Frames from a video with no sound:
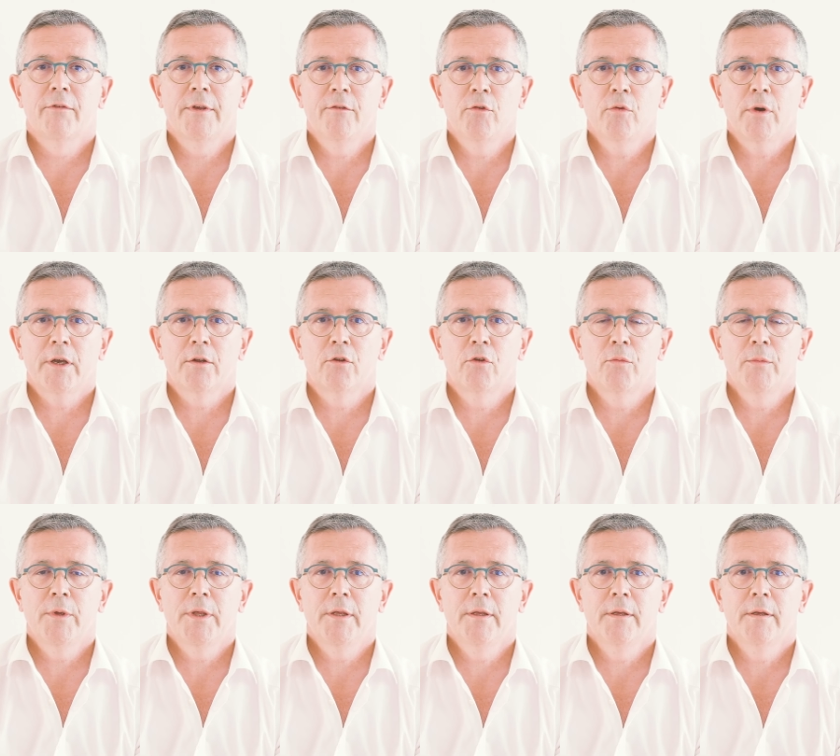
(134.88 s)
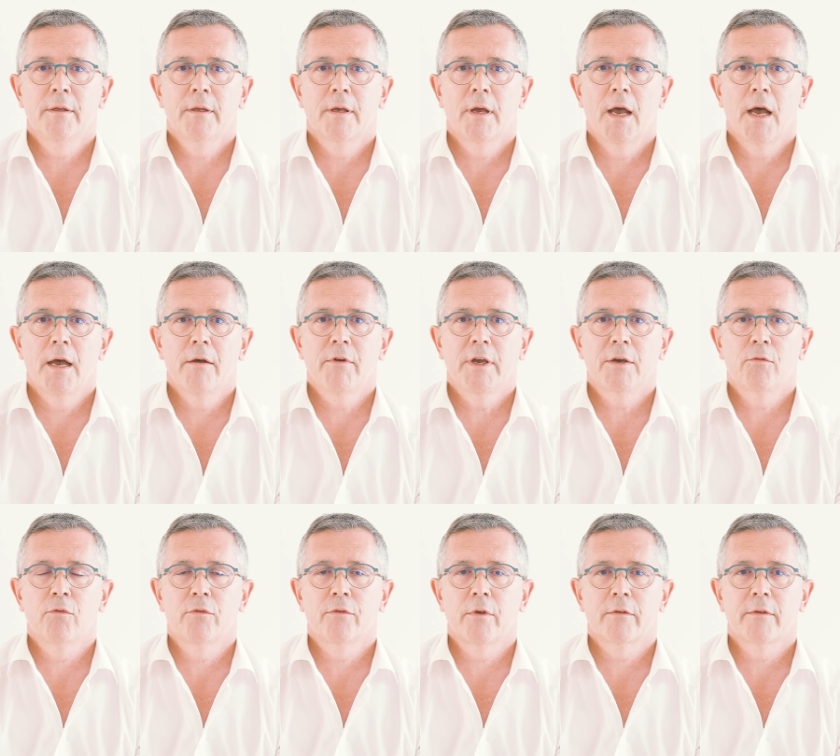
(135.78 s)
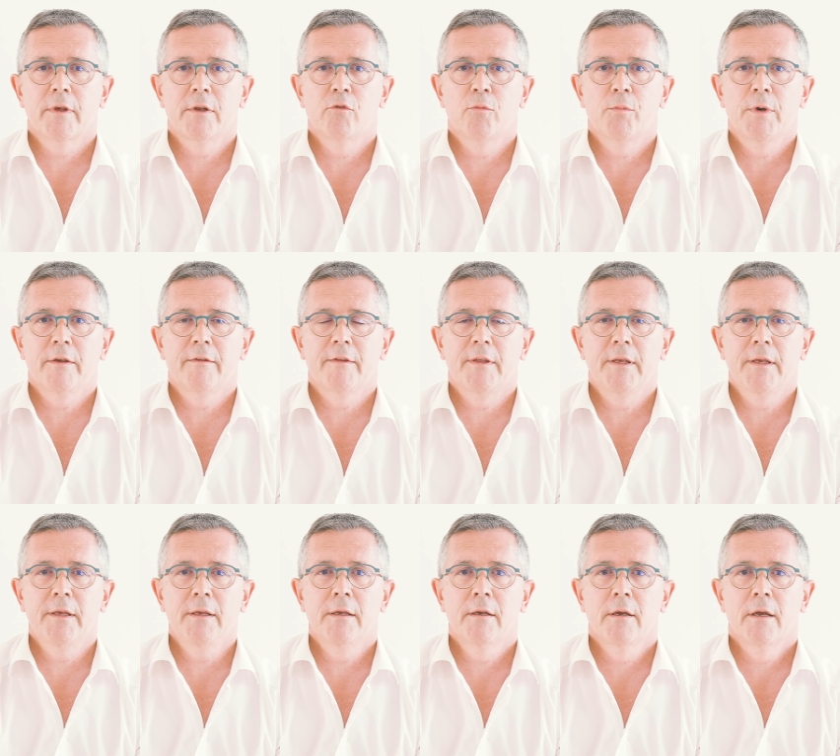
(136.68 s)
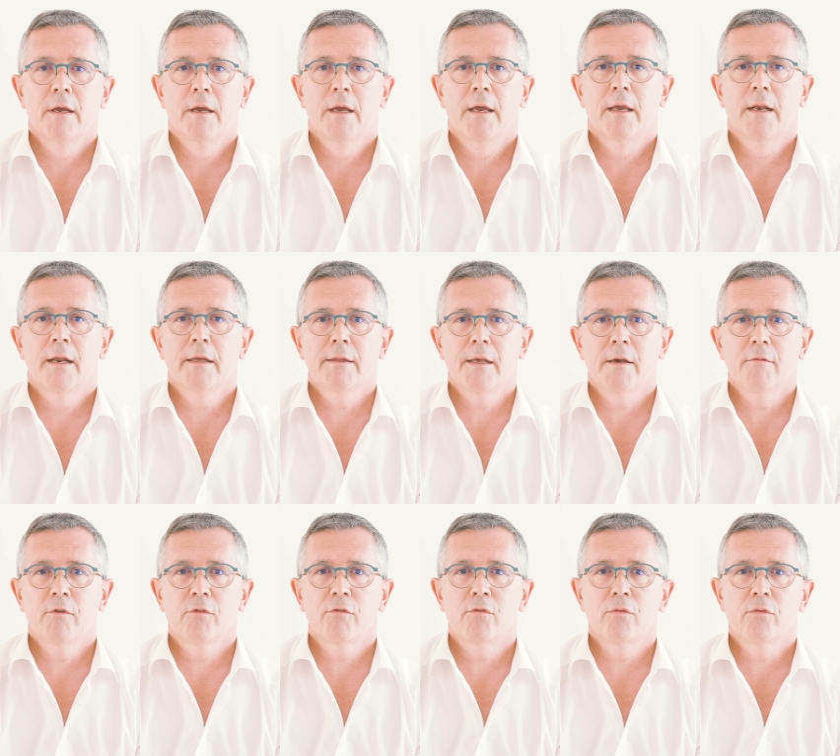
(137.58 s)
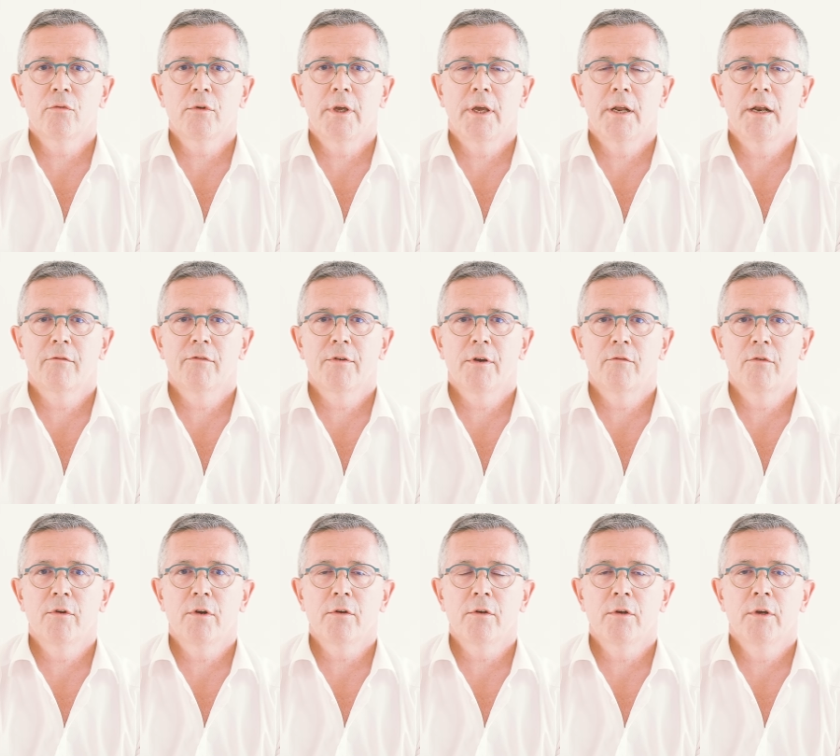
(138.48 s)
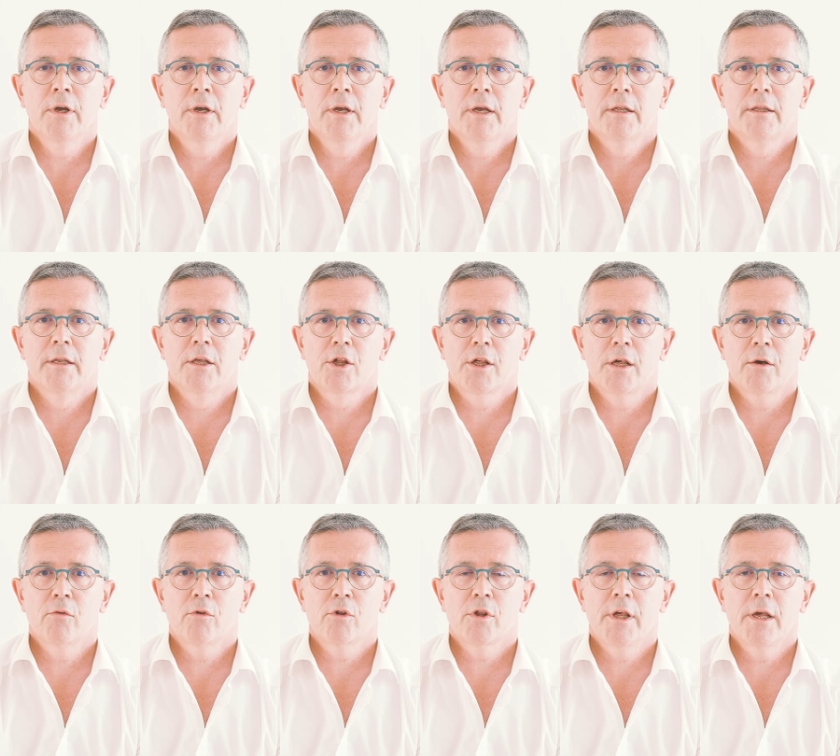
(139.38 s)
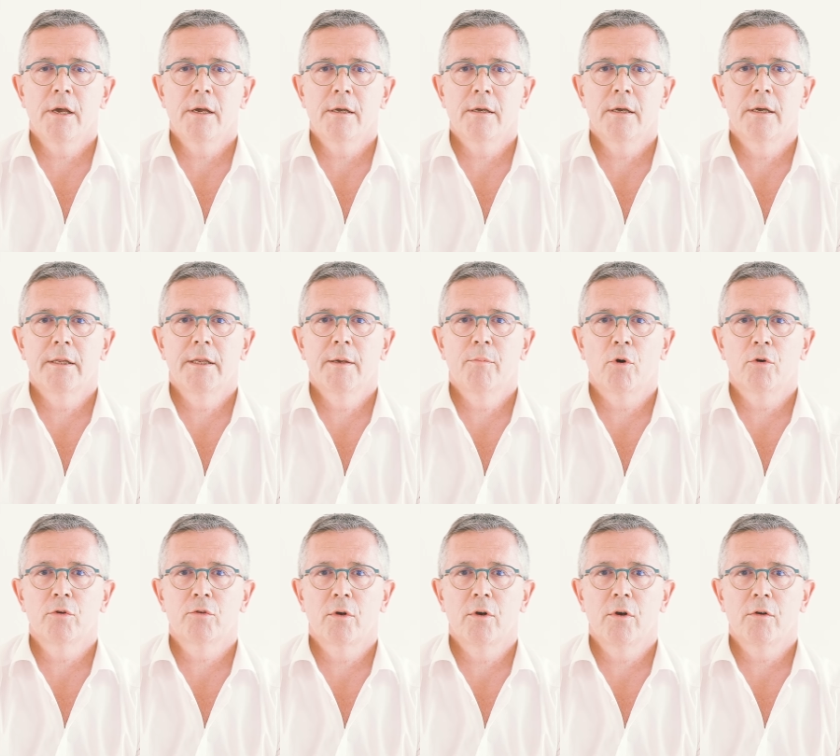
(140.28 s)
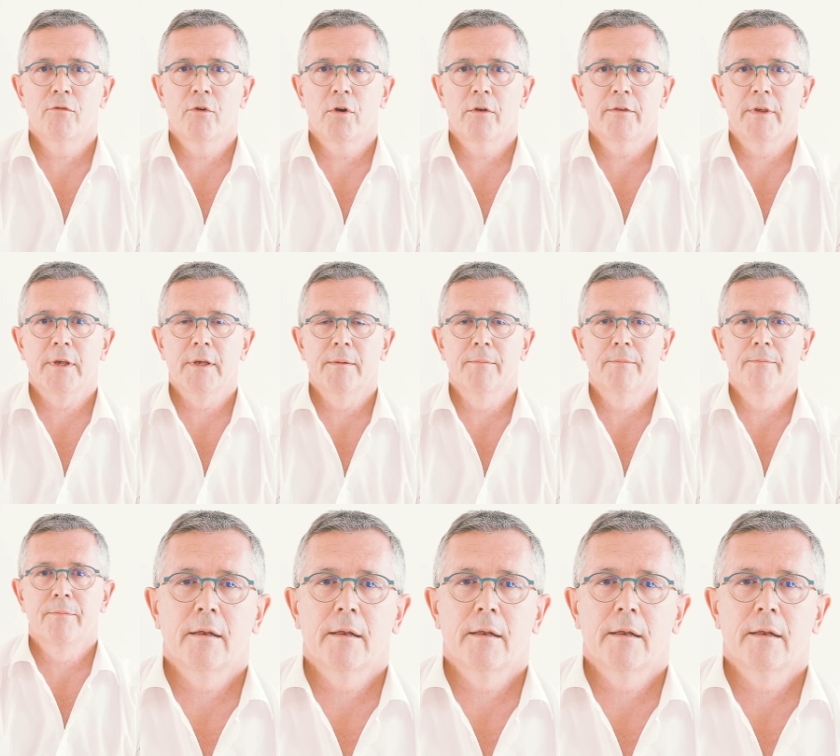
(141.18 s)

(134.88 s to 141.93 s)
fissurectomie avec ou sans anoplastie est l'intervention qui a la faveur des chirurgiens et des proctologues français.